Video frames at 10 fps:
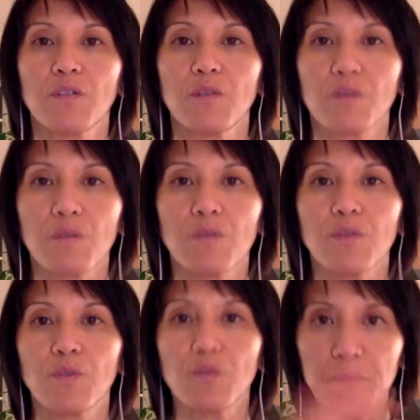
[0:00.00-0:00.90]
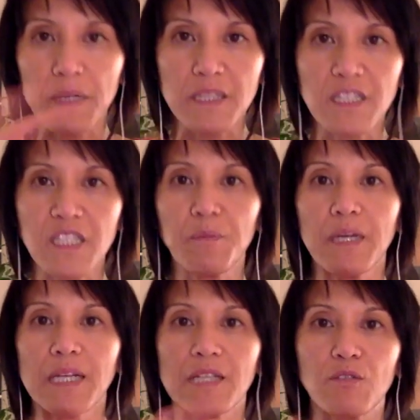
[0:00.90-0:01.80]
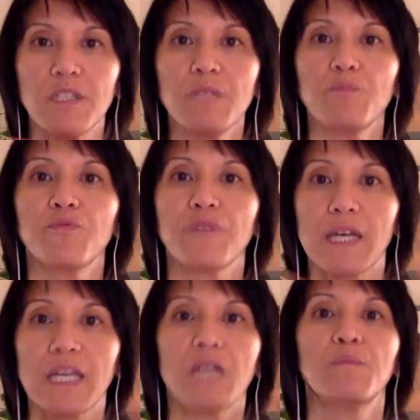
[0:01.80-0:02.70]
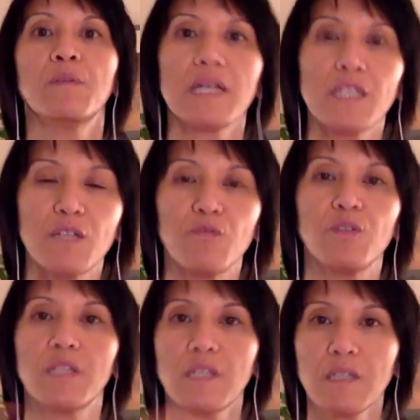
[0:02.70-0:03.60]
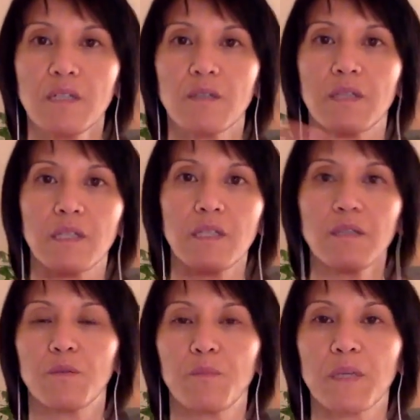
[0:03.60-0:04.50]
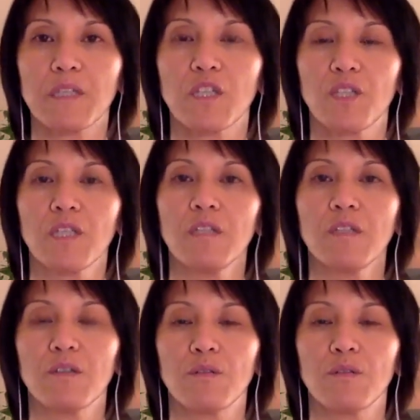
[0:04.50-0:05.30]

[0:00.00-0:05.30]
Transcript: que ceux qui participaient à l'atelier pouvaient également intervenir et partager